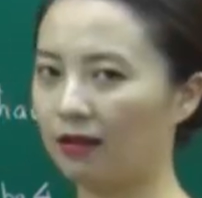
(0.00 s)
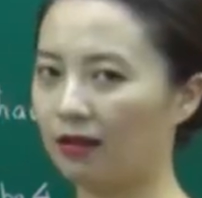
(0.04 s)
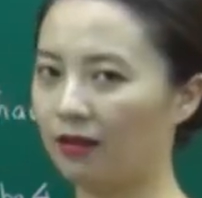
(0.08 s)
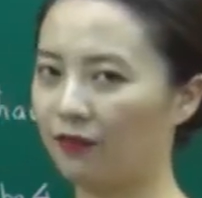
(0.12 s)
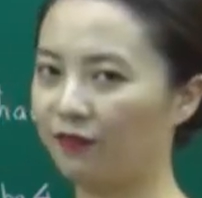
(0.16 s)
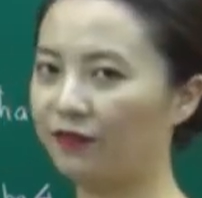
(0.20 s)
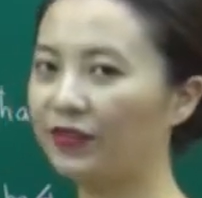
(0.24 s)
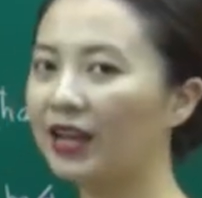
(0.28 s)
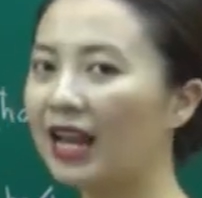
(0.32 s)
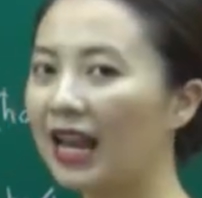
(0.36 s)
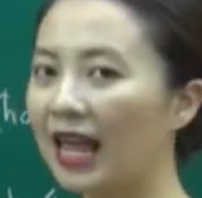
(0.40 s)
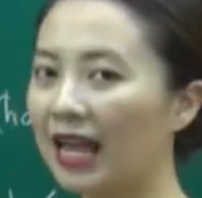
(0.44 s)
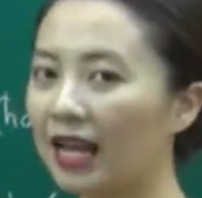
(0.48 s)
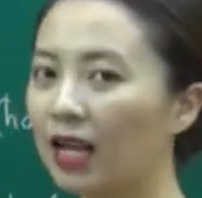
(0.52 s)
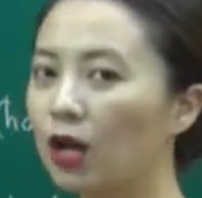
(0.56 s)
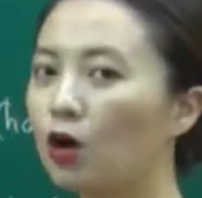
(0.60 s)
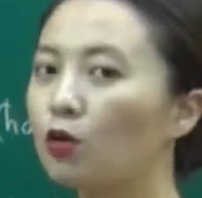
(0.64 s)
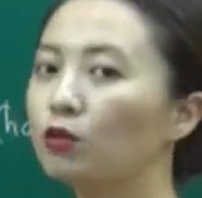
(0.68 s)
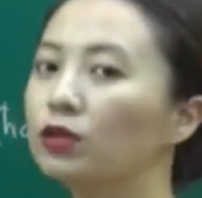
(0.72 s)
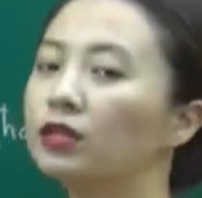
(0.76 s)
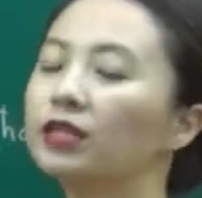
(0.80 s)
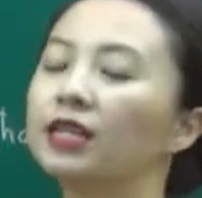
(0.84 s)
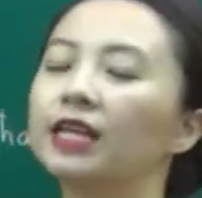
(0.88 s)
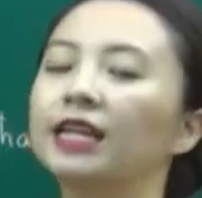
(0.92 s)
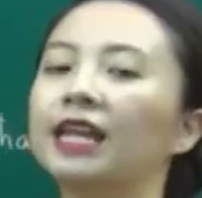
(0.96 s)
uh, viết lại
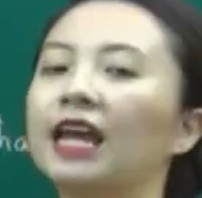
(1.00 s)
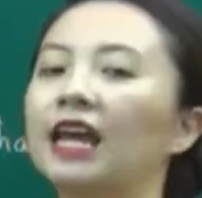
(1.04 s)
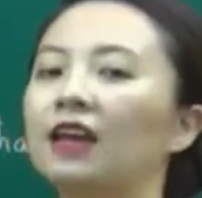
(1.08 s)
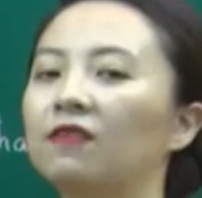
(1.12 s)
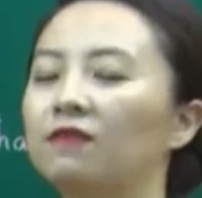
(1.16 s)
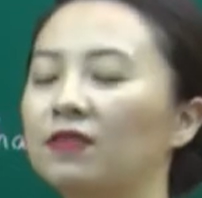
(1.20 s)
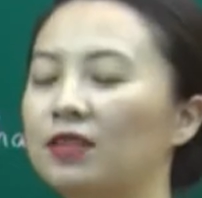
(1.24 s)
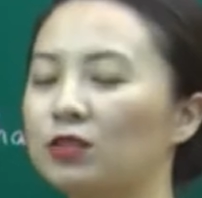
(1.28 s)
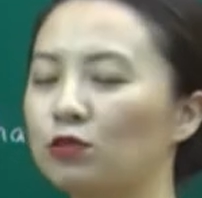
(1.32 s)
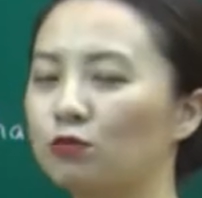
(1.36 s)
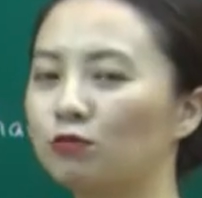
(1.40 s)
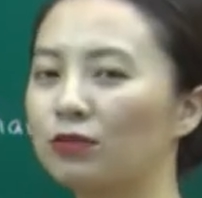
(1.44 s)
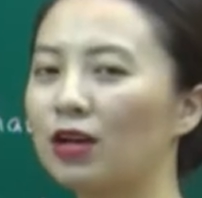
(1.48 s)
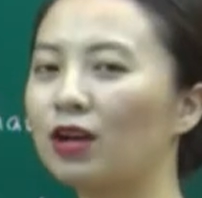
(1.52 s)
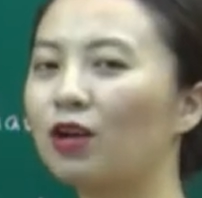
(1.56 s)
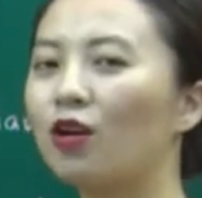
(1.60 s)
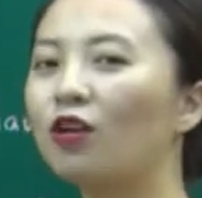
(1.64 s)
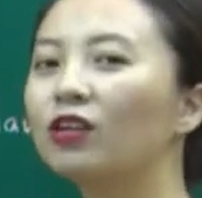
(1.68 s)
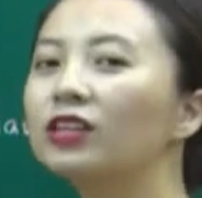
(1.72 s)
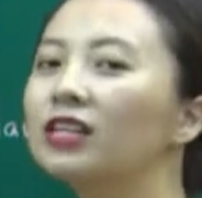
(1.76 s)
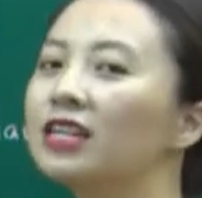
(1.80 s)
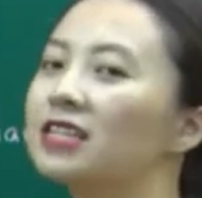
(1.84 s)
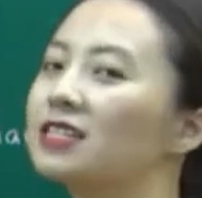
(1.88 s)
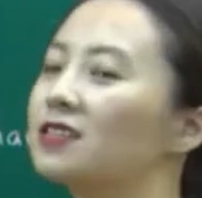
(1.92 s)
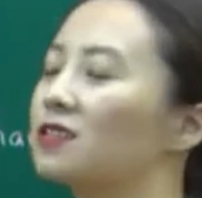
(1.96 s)
câu như thế này? Vì chúng ta
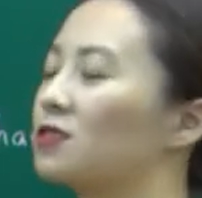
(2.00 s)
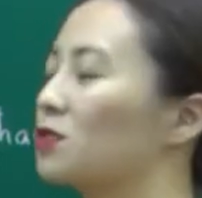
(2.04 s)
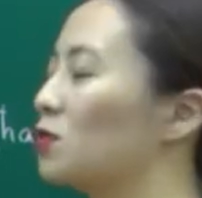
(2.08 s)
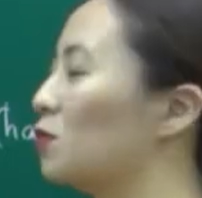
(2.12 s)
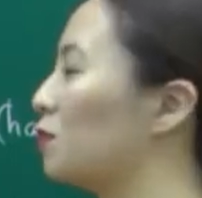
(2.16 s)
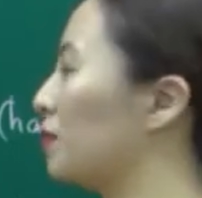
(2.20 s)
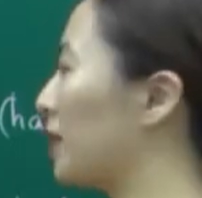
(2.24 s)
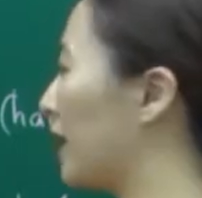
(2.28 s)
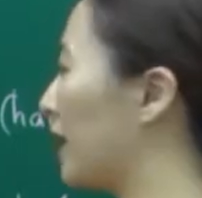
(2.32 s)
có thể sử dụng